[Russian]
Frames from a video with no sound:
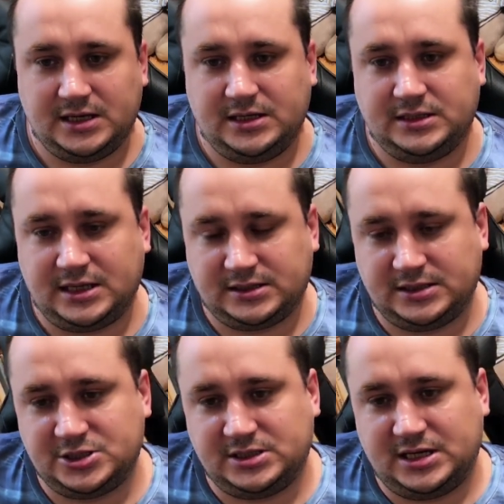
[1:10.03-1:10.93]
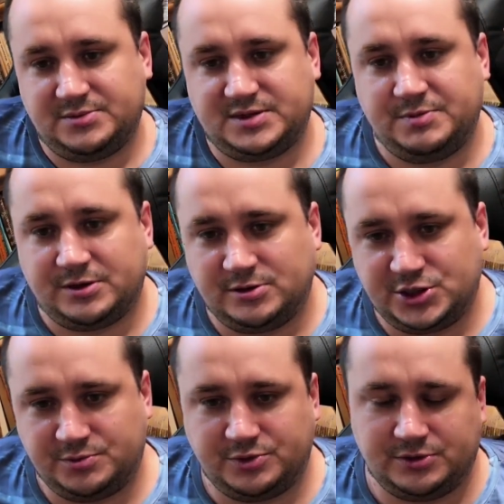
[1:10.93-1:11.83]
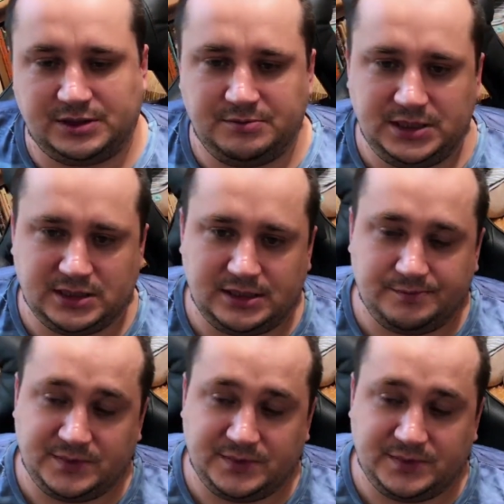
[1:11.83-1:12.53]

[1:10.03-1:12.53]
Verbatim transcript: Итак, начинаем с первого чемпиона мира.